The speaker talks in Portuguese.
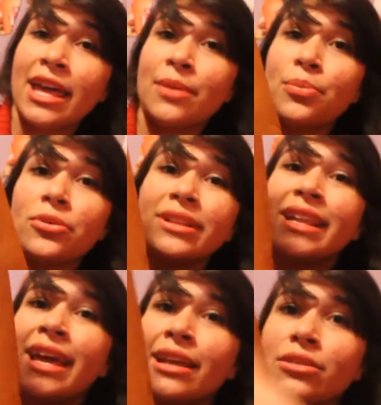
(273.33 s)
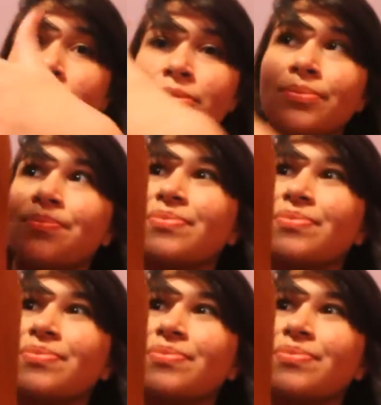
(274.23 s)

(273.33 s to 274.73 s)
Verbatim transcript: E por dentro